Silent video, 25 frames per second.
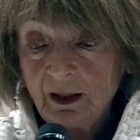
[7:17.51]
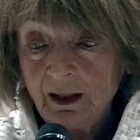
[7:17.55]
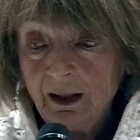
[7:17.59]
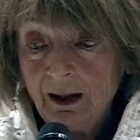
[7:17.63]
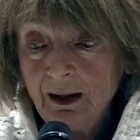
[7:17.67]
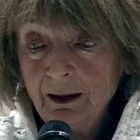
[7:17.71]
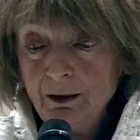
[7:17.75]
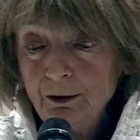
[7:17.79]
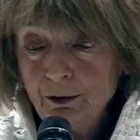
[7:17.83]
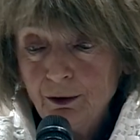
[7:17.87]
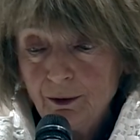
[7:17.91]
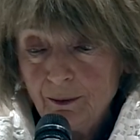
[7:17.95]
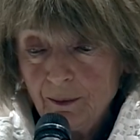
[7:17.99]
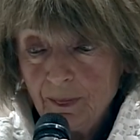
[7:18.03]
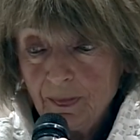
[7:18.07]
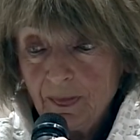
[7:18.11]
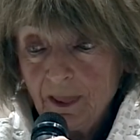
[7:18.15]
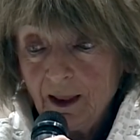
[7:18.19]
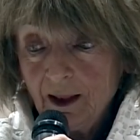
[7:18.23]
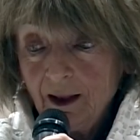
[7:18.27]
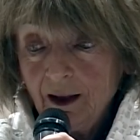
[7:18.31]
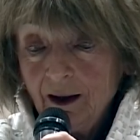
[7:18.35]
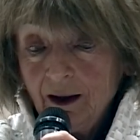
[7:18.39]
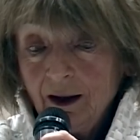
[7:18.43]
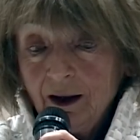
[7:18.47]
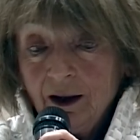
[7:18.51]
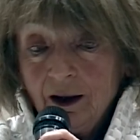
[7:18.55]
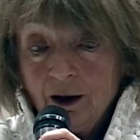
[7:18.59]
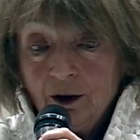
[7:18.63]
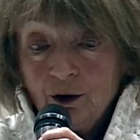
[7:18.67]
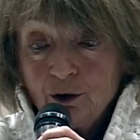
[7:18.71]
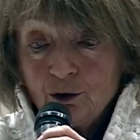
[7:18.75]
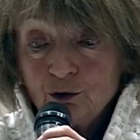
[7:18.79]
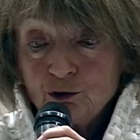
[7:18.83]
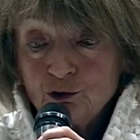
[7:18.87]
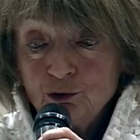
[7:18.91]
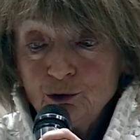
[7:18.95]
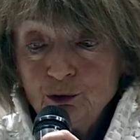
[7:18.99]
Alors,
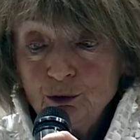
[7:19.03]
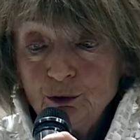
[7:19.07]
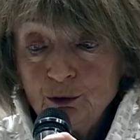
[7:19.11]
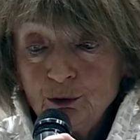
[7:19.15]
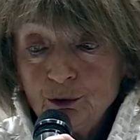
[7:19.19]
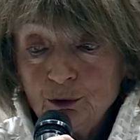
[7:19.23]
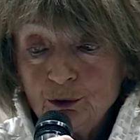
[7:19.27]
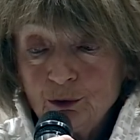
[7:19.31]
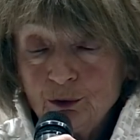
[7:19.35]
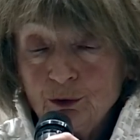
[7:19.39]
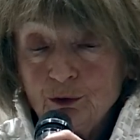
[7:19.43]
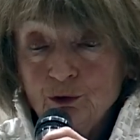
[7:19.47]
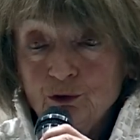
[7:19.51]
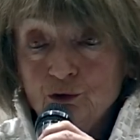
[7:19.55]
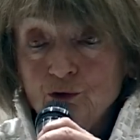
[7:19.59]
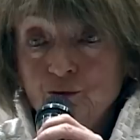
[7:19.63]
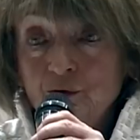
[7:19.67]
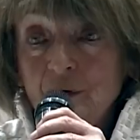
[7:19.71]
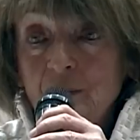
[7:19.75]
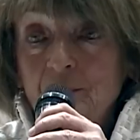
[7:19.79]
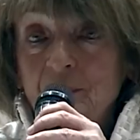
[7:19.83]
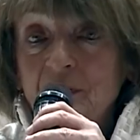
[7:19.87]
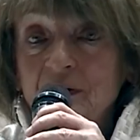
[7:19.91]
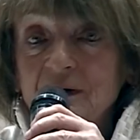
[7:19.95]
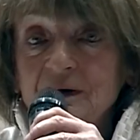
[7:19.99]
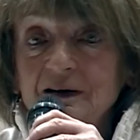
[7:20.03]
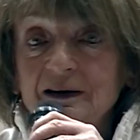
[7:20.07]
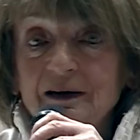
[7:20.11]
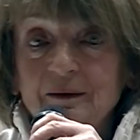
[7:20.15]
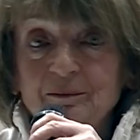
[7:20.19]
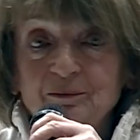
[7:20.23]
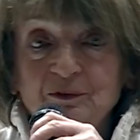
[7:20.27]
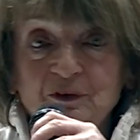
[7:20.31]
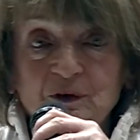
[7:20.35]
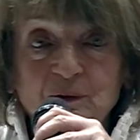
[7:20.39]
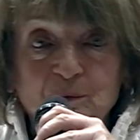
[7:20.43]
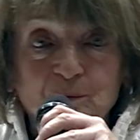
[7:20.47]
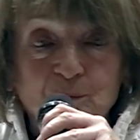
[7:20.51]
je, je, vais parler un
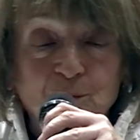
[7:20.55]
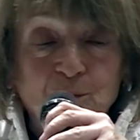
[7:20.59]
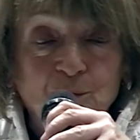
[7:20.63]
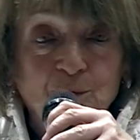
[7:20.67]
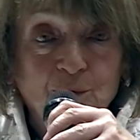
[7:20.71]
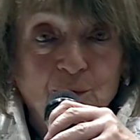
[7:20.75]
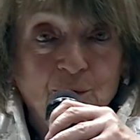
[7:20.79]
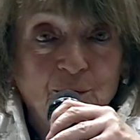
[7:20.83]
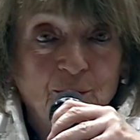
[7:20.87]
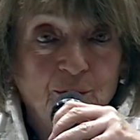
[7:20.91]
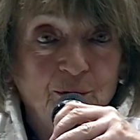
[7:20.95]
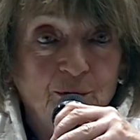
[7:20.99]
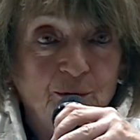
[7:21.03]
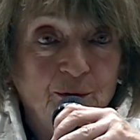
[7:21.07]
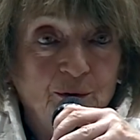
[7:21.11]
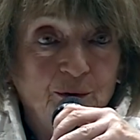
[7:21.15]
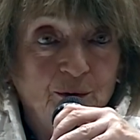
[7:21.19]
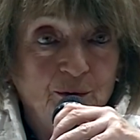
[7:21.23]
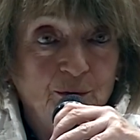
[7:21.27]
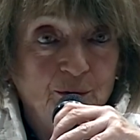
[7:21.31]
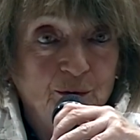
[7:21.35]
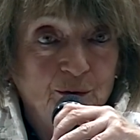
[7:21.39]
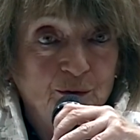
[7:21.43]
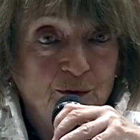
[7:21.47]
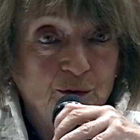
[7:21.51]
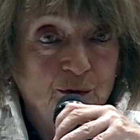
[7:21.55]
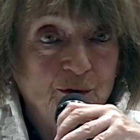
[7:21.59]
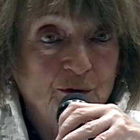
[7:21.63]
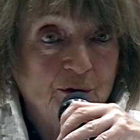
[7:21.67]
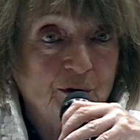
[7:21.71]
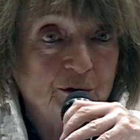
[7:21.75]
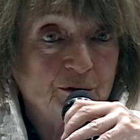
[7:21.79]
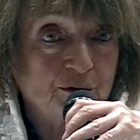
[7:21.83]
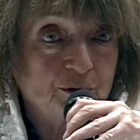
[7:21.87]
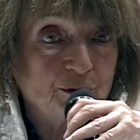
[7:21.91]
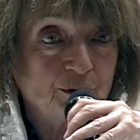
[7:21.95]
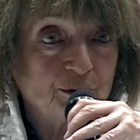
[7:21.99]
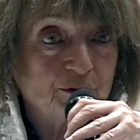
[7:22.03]
petit peu euh, de
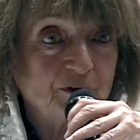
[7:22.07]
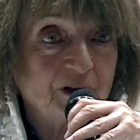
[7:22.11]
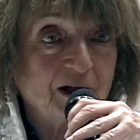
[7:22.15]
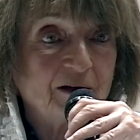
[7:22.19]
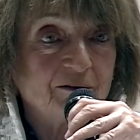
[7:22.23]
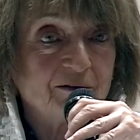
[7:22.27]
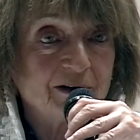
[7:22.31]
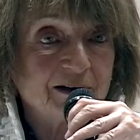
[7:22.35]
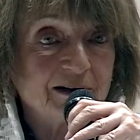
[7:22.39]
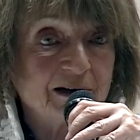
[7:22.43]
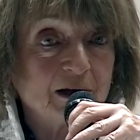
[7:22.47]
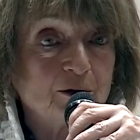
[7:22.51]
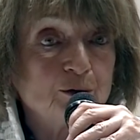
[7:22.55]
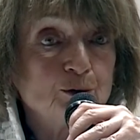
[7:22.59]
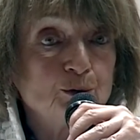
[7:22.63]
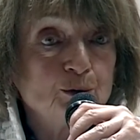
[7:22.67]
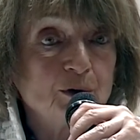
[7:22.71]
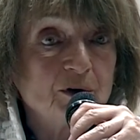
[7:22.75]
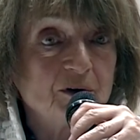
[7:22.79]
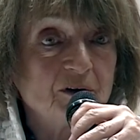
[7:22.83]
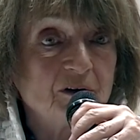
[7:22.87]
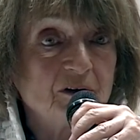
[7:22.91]
notre travail à nous et des